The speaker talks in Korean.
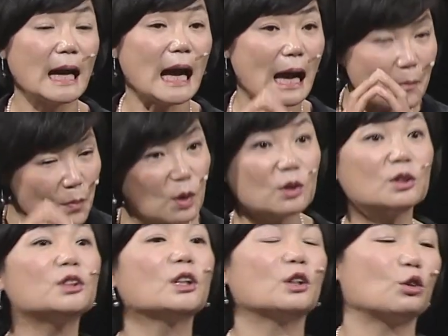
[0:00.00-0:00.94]
한
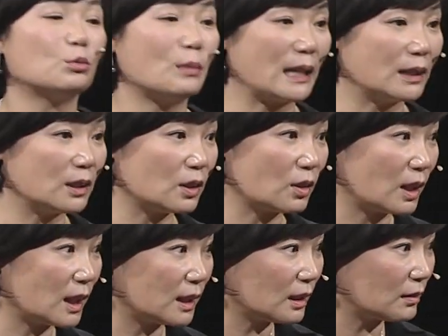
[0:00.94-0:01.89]
번은 제대로
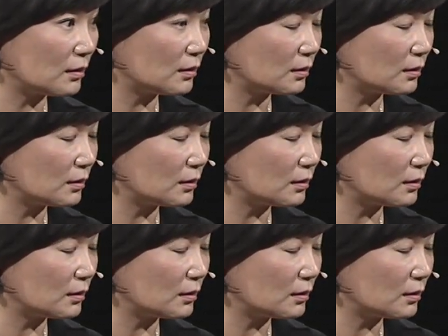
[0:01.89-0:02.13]
만들어야 되고.